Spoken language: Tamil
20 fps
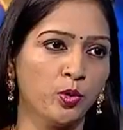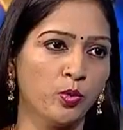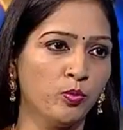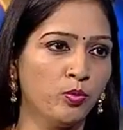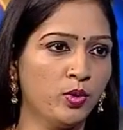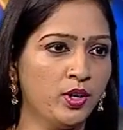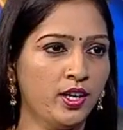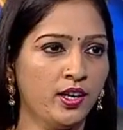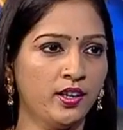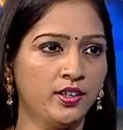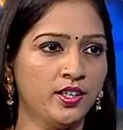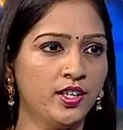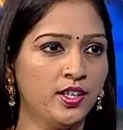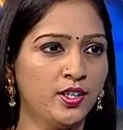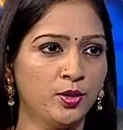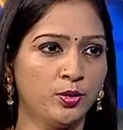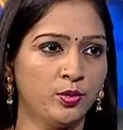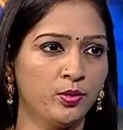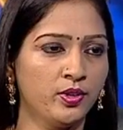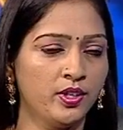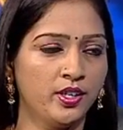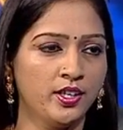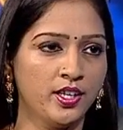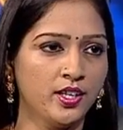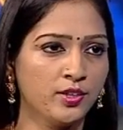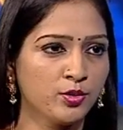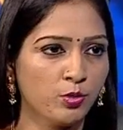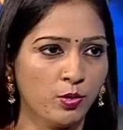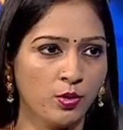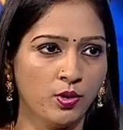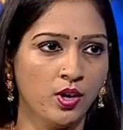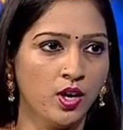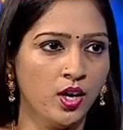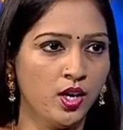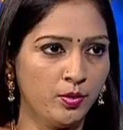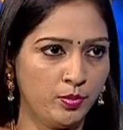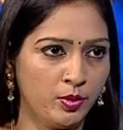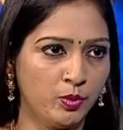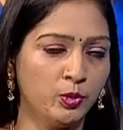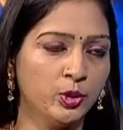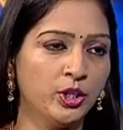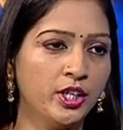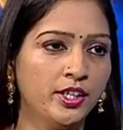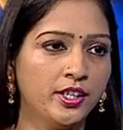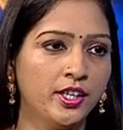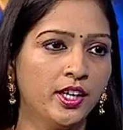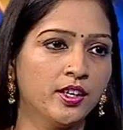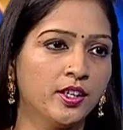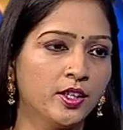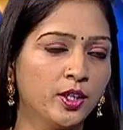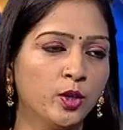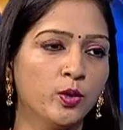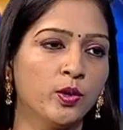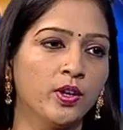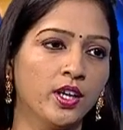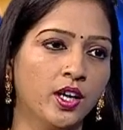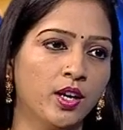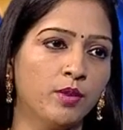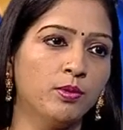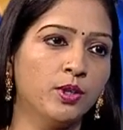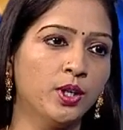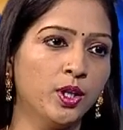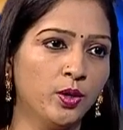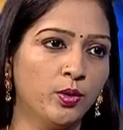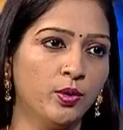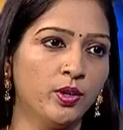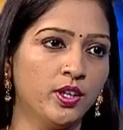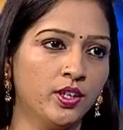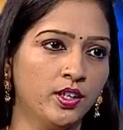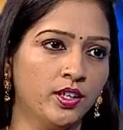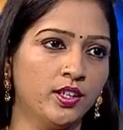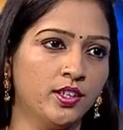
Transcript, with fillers: ரொம்ப இறங்கிட்டு இருக்கோம் இல்லையா சோ இப்ப முதலீட்டாளர்களோட அவங்களோட